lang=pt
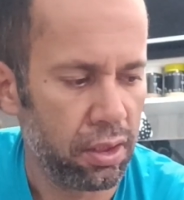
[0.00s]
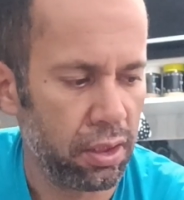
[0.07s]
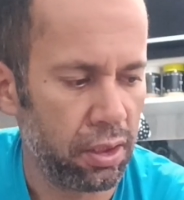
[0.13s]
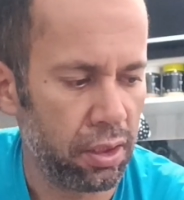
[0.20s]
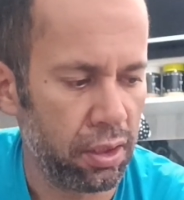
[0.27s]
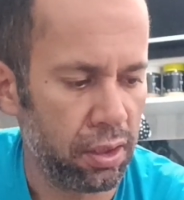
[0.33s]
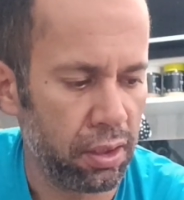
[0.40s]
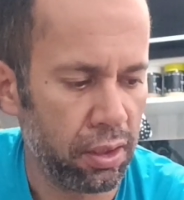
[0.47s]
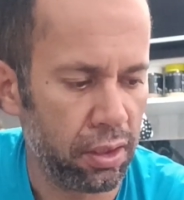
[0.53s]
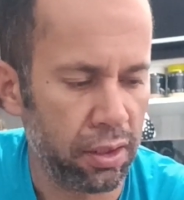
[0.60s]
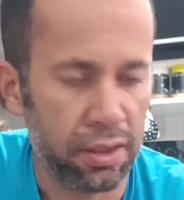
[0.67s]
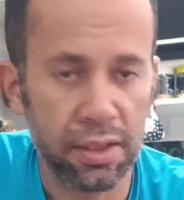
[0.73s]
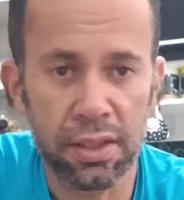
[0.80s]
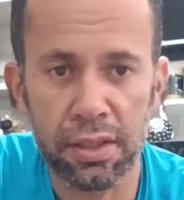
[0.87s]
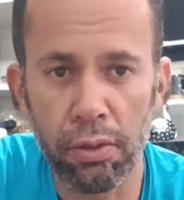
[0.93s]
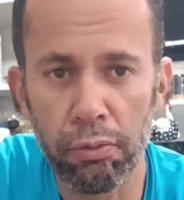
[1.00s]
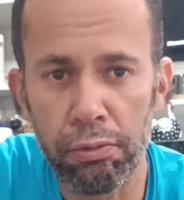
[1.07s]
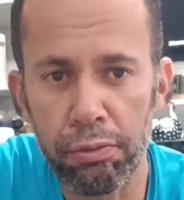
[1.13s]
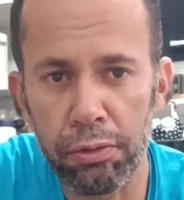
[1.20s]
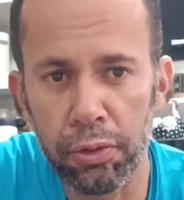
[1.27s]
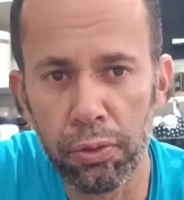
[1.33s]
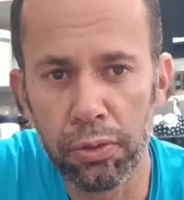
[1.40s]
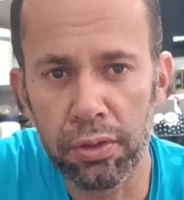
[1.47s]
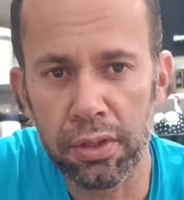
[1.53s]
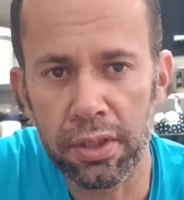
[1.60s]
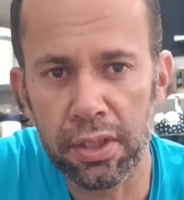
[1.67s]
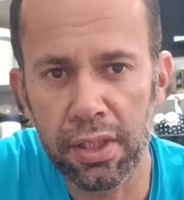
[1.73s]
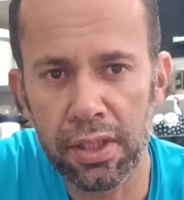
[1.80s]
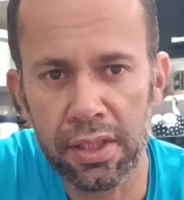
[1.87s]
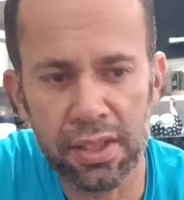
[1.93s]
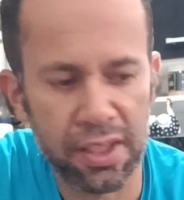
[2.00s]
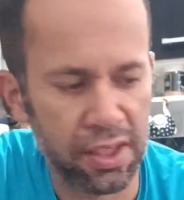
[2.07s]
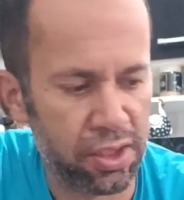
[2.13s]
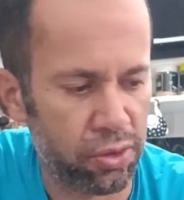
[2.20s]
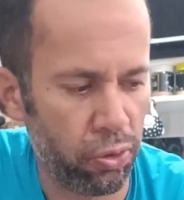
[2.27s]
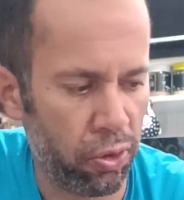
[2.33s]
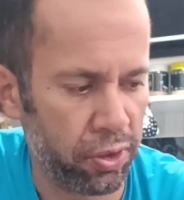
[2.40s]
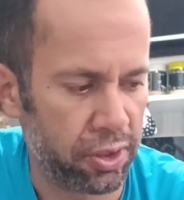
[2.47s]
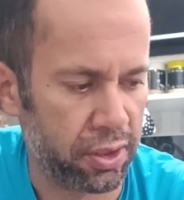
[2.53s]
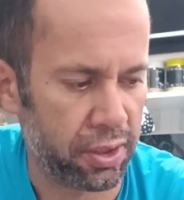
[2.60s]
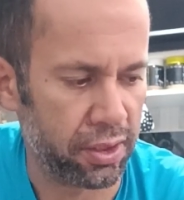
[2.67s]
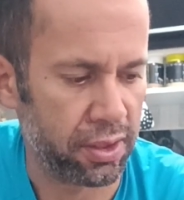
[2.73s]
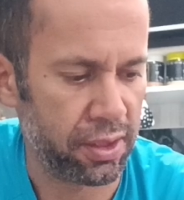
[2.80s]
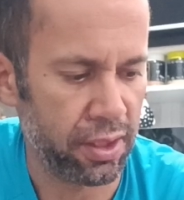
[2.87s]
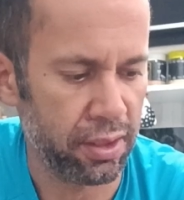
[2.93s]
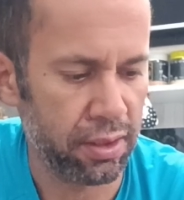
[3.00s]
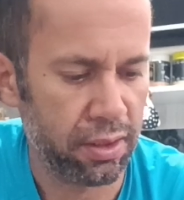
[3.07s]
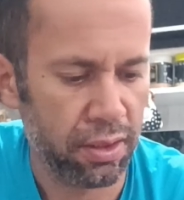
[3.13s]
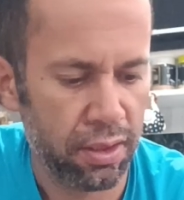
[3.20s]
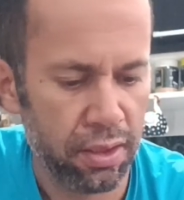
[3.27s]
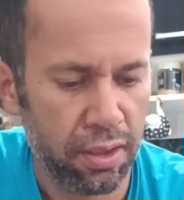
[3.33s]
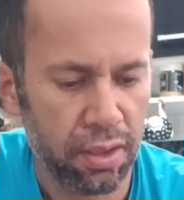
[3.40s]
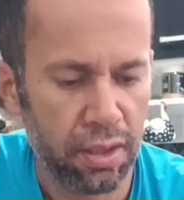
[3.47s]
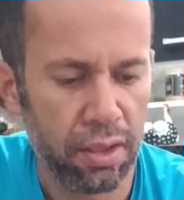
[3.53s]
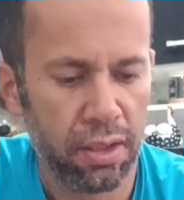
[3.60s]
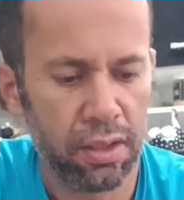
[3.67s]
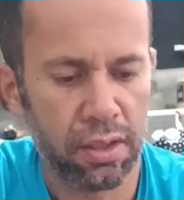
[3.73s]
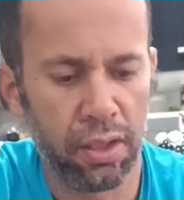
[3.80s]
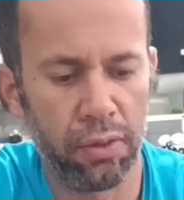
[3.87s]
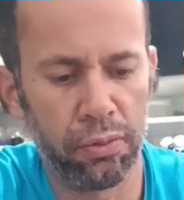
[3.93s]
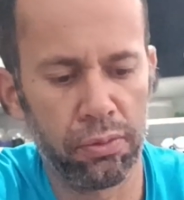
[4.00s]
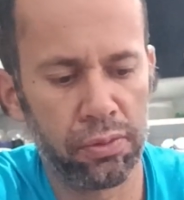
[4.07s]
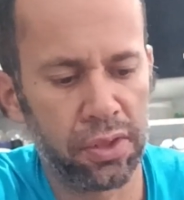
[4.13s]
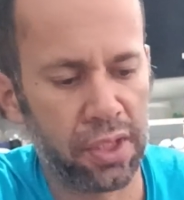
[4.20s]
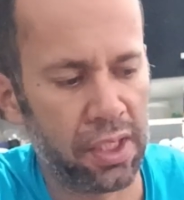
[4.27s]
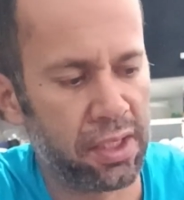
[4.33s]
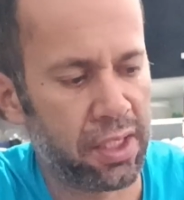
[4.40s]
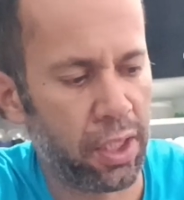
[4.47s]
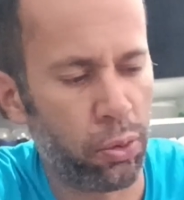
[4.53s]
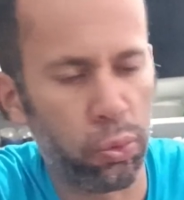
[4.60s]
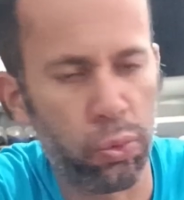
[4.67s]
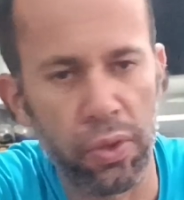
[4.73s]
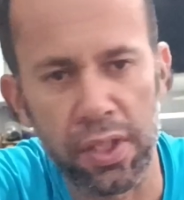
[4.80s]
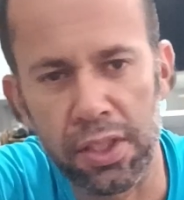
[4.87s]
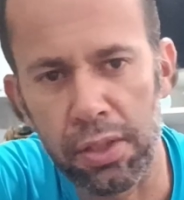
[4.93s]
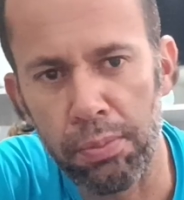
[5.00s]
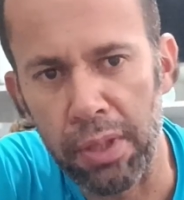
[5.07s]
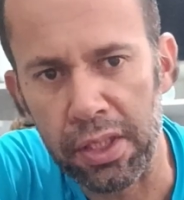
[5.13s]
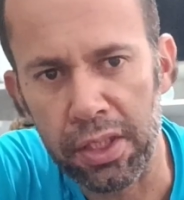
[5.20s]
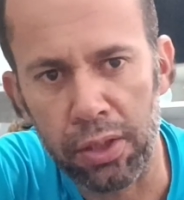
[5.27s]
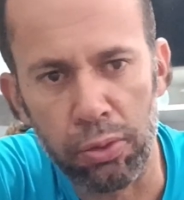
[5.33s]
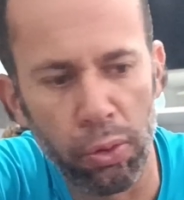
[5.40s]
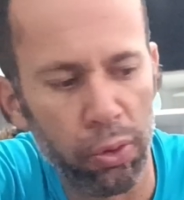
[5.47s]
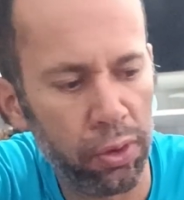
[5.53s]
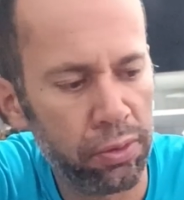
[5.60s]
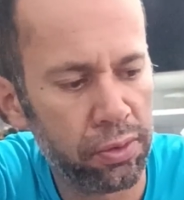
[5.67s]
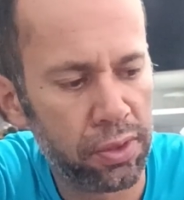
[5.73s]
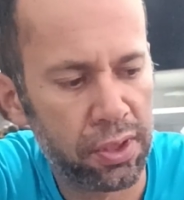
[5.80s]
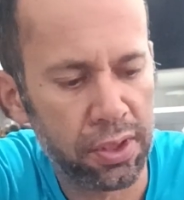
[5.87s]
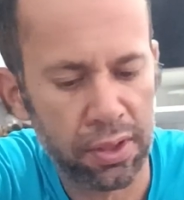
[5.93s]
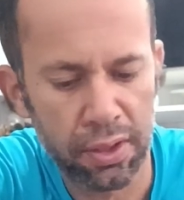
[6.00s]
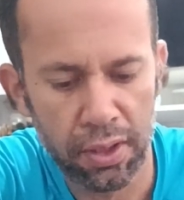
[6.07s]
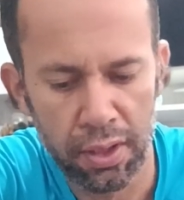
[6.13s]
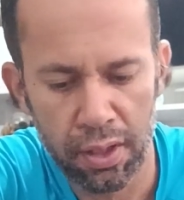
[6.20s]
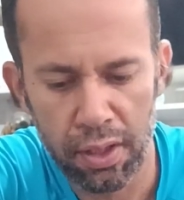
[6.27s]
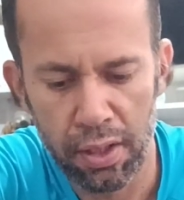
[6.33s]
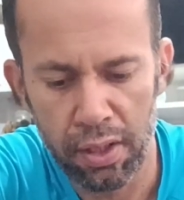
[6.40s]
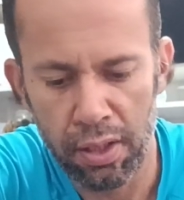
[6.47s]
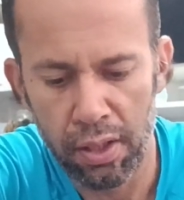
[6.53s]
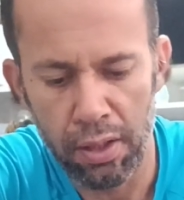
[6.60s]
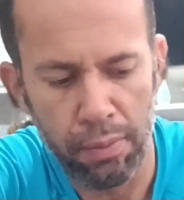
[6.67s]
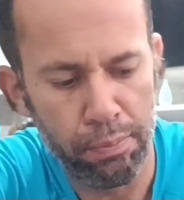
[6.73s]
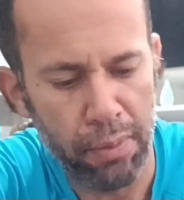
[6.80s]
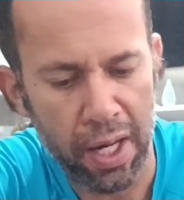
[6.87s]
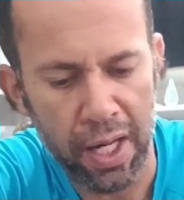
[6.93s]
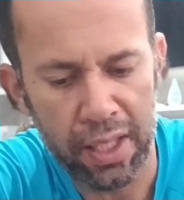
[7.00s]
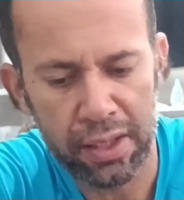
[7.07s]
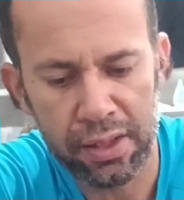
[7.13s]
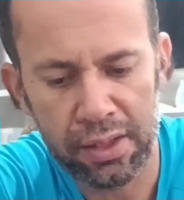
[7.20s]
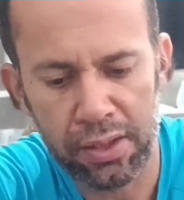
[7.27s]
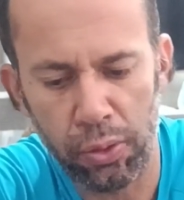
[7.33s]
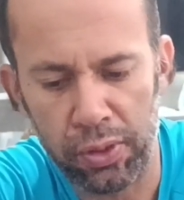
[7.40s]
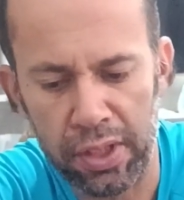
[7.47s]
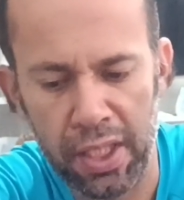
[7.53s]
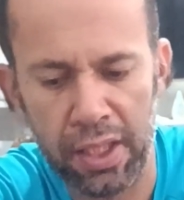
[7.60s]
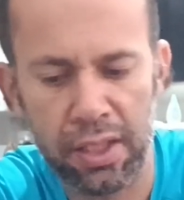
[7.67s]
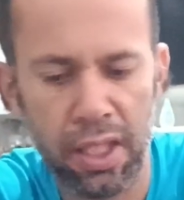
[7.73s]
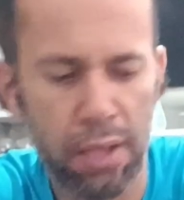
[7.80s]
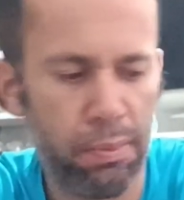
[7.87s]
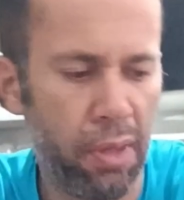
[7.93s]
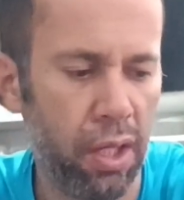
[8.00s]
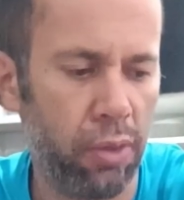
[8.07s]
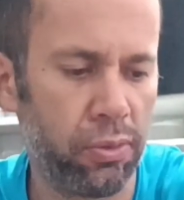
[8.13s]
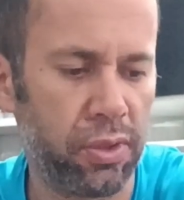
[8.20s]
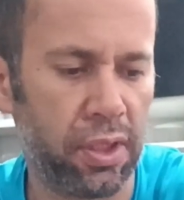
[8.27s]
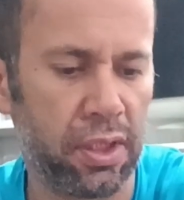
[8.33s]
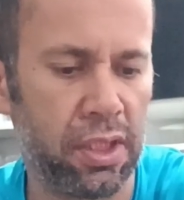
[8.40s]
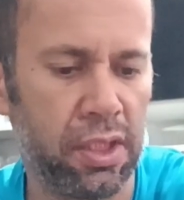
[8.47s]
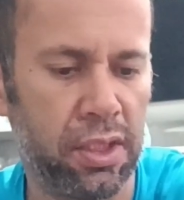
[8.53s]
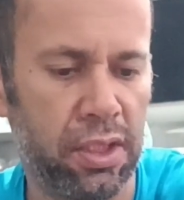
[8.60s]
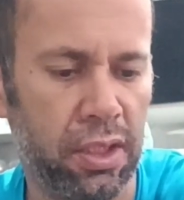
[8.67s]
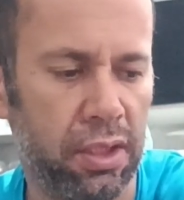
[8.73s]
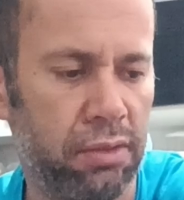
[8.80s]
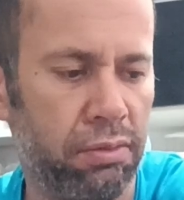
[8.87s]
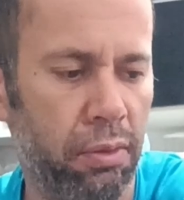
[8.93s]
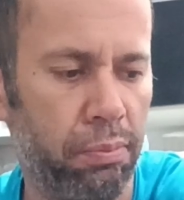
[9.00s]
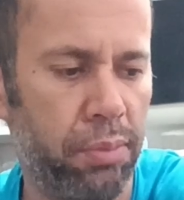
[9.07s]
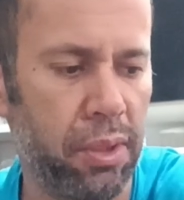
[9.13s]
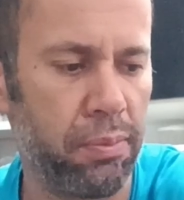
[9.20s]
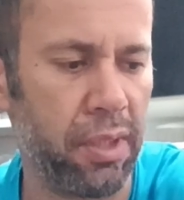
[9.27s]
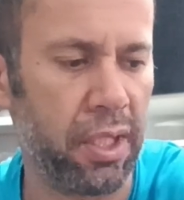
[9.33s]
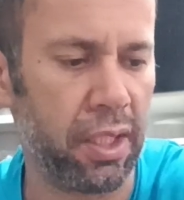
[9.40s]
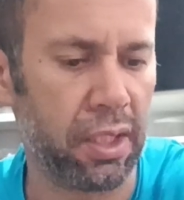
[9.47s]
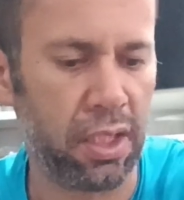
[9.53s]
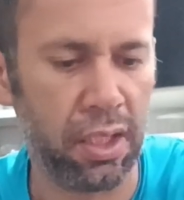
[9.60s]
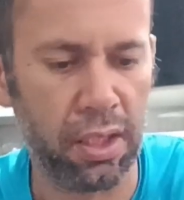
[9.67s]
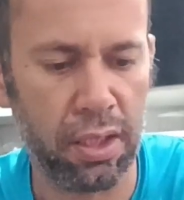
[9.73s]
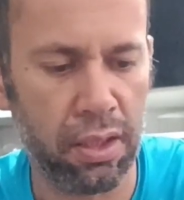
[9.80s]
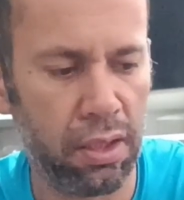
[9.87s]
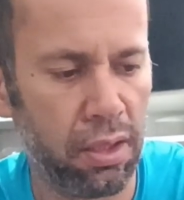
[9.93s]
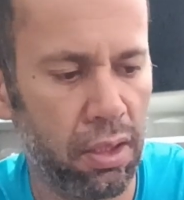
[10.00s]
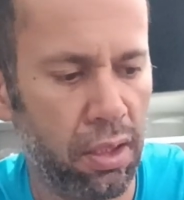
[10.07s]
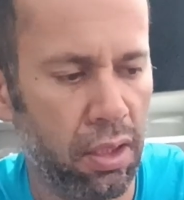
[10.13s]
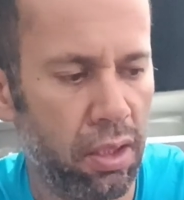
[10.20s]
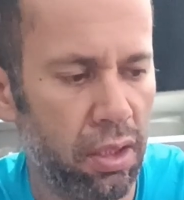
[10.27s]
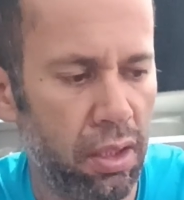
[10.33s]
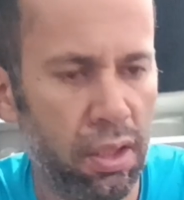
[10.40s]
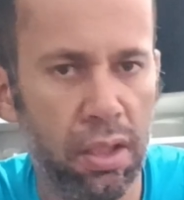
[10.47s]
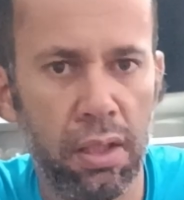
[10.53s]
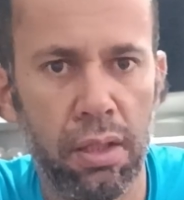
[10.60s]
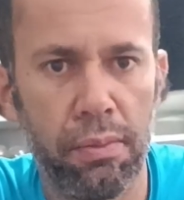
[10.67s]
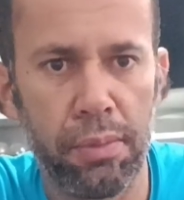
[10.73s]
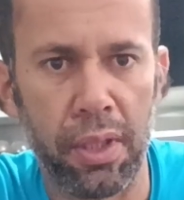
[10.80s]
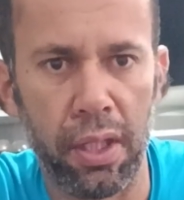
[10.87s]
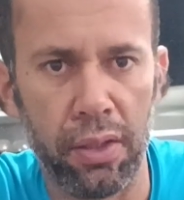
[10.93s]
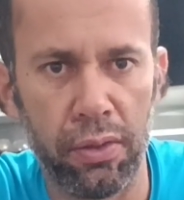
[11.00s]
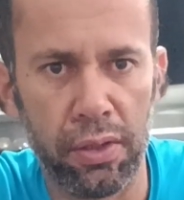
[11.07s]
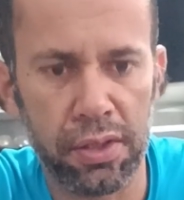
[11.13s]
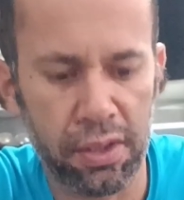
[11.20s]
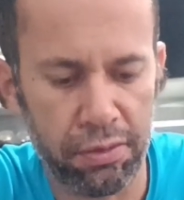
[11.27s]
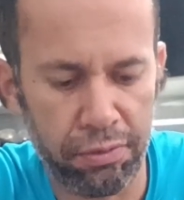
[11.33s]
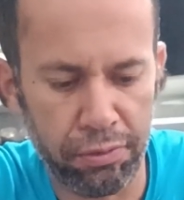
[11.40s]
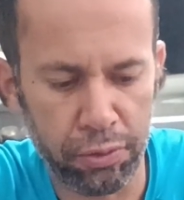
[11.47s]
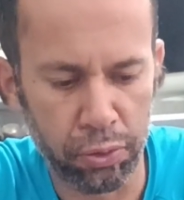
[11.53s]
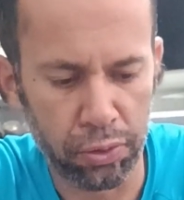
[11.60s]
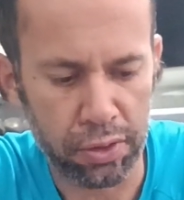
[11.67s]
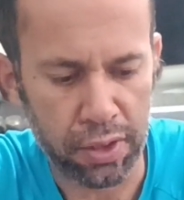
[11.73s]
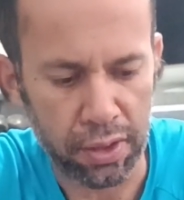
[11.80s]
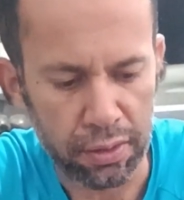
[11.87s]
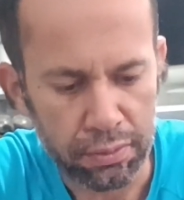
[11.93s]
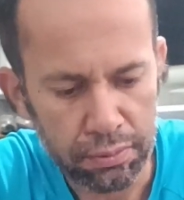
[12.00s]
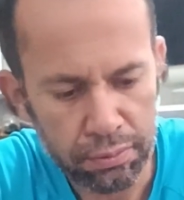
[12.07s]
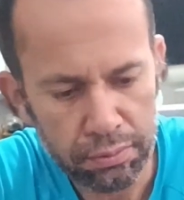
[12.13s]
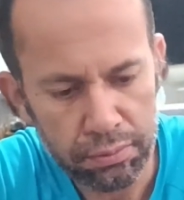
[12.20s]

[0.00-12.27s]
é, que são frutas exóticas, né? Então, não sei se é do conhecimento de todos, mas eu tenho aqui em mãos aqui, gente. Vamos primeiro aqui para a nossa fruta,